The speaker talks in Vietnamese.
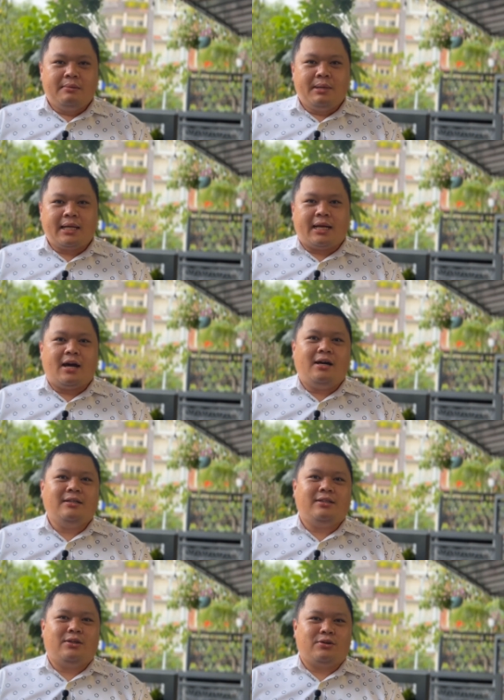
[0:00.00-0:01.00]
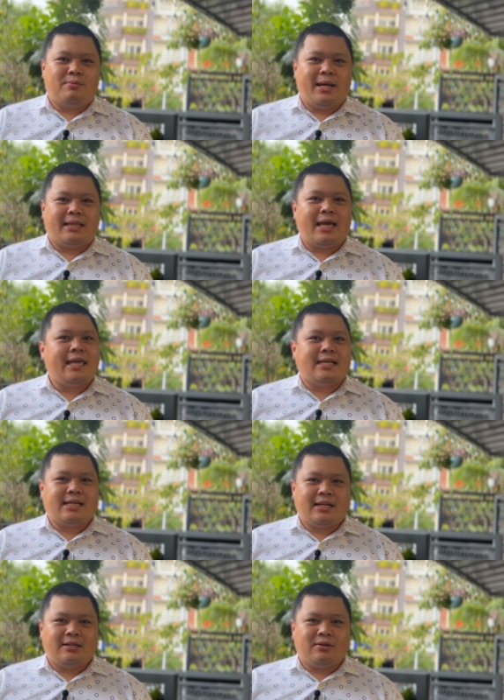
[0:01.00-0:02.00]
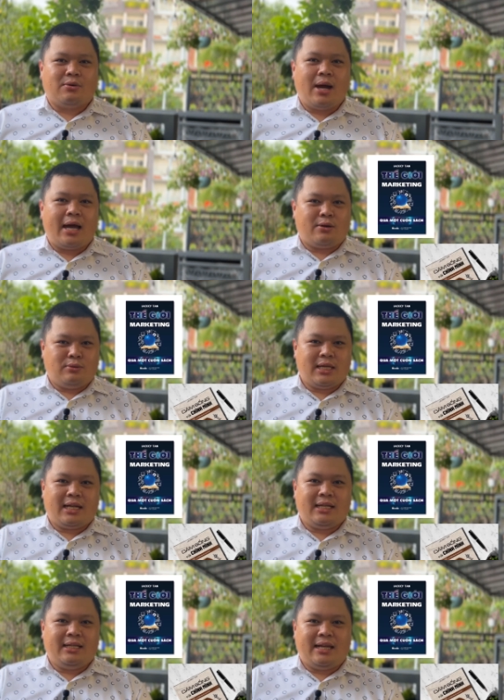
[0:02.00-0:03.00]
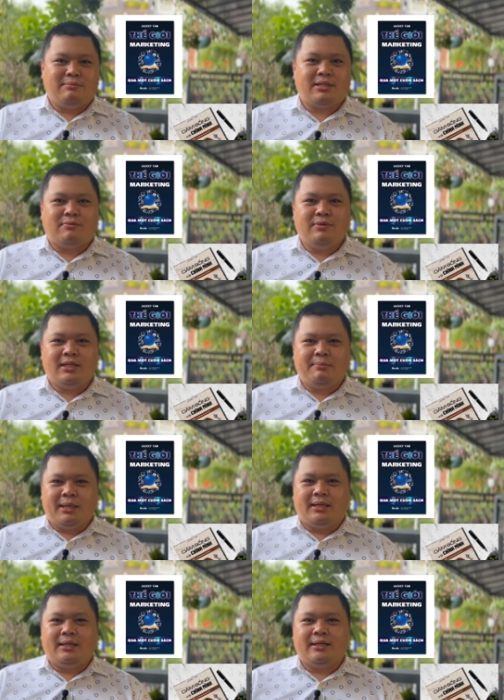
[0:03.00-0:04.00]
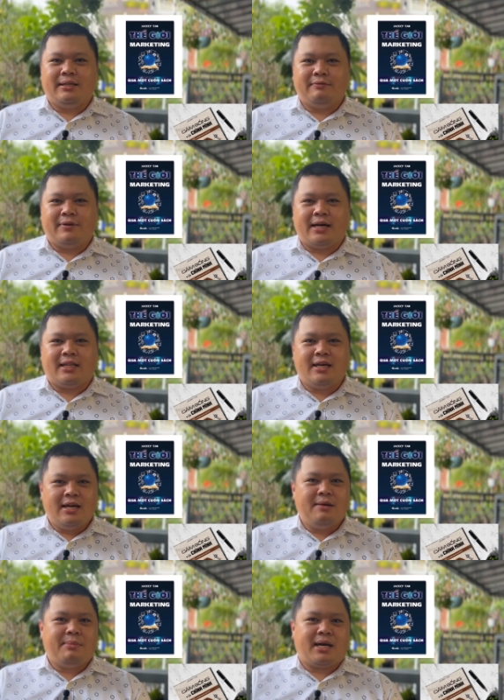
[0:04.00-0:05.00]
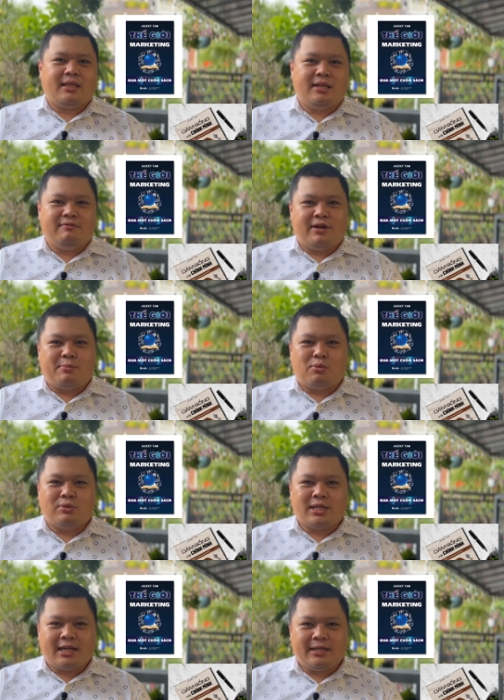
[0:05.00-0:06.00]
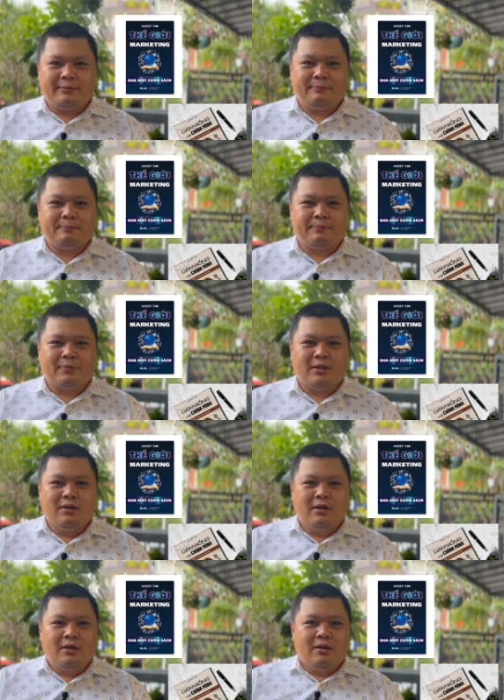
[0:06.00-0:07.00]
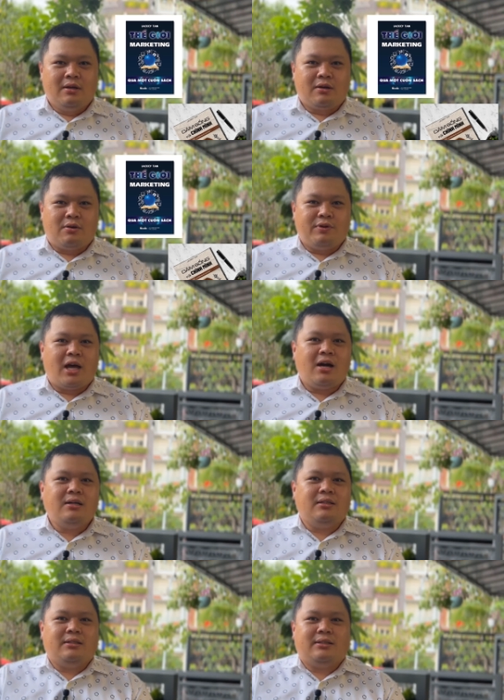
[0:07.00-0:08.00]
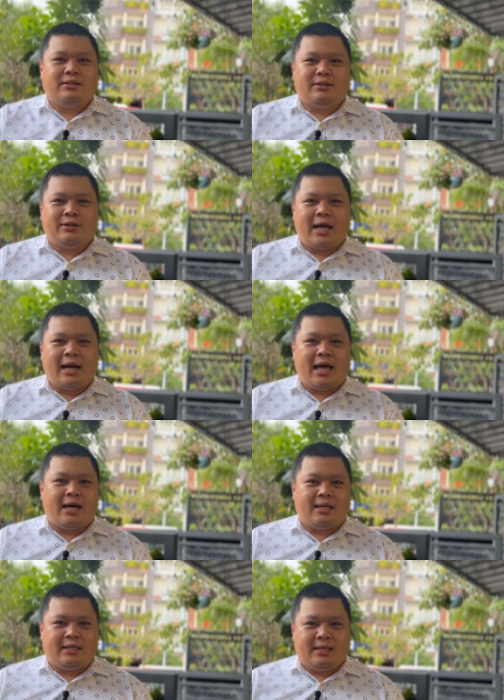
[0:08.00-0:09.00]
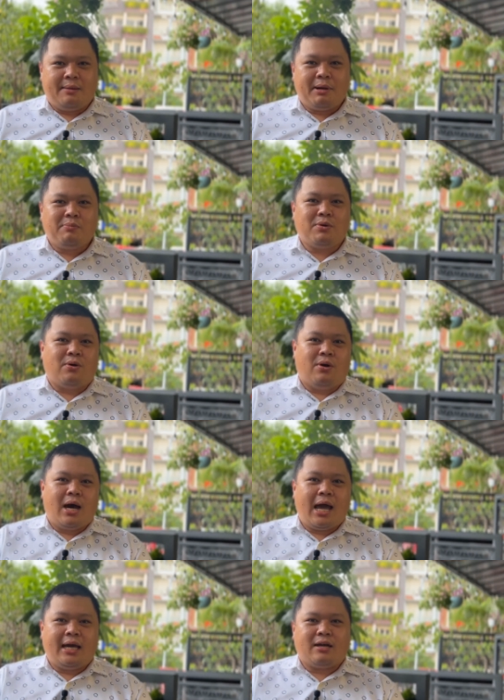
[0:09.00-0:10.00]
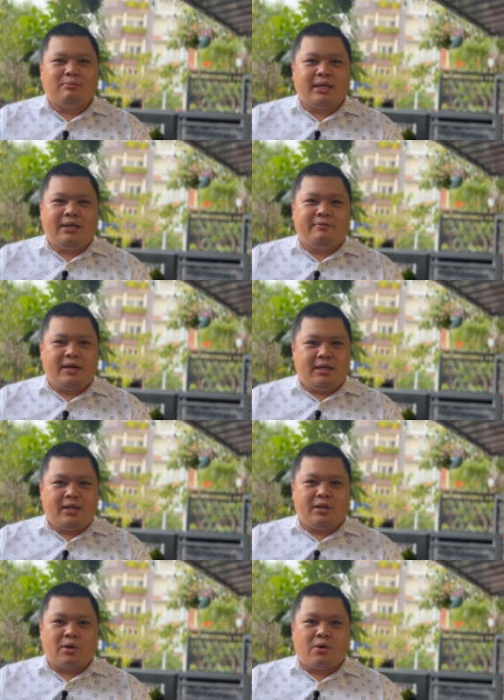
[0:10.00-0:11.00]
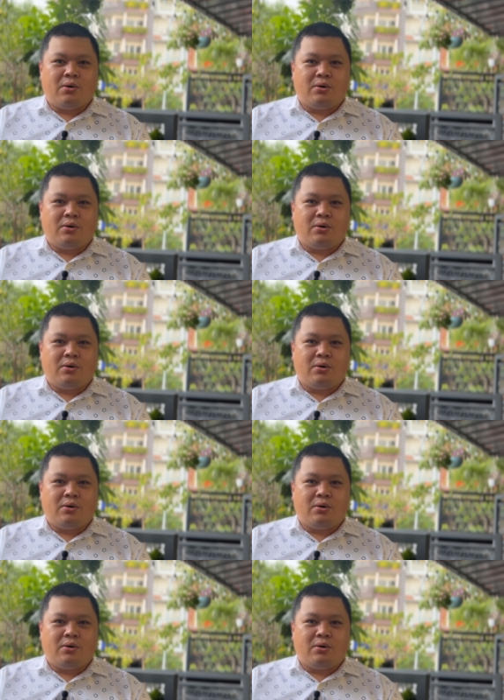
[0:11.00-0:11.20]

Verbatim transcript: Bên cạnh đó, tôi cũng là tác giả sách của hai cuốn sách Dám sống với chính mình và Thế giới marketing và một cuốn sách cùng với đó tôi đang là giám đốc của hai công ty về digital